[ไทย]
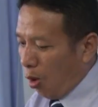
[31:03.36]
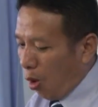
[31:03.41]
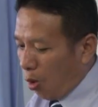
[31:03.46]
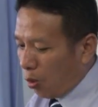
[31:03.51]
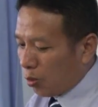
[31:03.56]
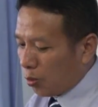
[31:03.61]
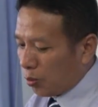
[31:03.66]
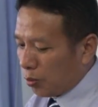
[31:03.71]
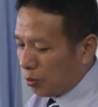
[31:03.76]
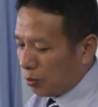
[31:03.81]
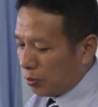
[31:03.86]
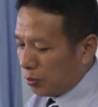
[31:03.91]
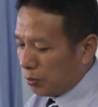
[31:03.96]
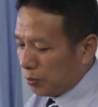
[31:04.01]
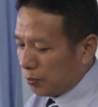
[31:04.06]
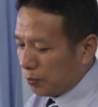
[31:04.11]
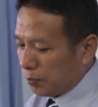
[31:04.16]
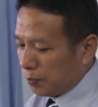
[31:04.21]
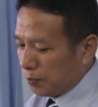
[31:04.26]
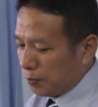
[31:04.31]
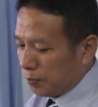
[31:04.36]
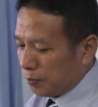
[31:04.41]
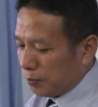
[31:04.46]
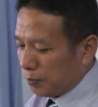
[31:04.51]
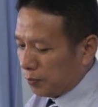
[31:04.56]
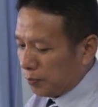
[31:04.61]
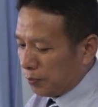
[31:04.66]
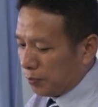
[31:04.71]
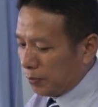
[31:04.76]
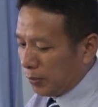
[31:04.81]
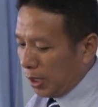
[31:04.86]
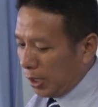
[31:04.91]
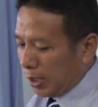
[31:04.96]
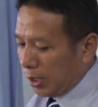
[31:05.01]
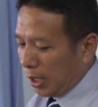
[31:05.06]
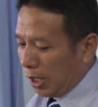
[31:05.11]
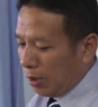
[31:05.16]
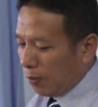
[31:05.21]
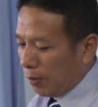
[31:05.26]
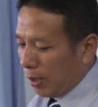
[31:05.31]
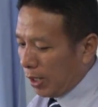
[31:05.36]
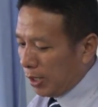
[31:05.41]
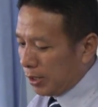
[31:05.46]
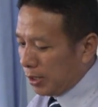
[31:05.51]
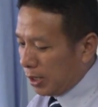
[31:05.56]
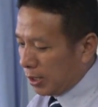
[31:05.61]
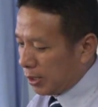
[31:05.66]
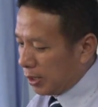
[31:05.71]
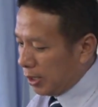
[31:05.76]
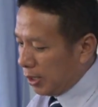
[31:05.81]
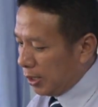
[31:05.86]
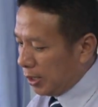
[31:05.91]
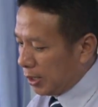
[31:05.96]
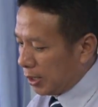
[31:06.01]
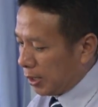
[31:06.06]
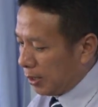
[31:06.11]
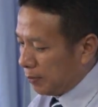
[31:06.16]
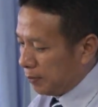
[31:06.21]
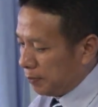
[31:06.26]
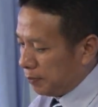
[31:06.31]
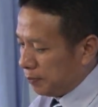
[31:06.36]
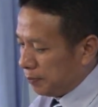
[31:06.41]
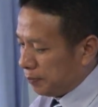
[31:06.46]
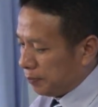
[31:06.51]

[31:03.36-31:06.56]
6ได้กล่าวไว้อย่างนี้นะครับ